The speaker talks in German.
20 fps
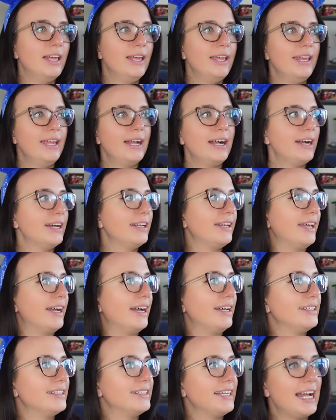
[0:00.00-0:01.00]
Ja,
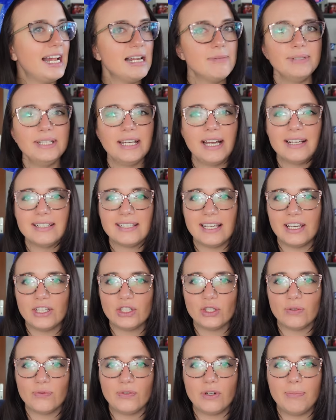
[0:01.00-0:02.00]
der, das halbe Jahr ist eigentlich
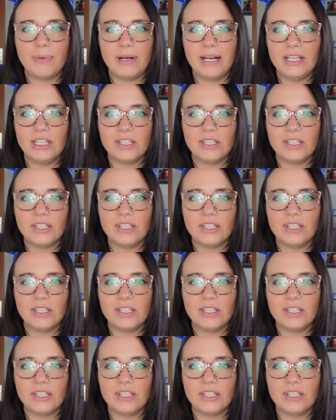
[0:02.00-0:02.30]
schon vorbei.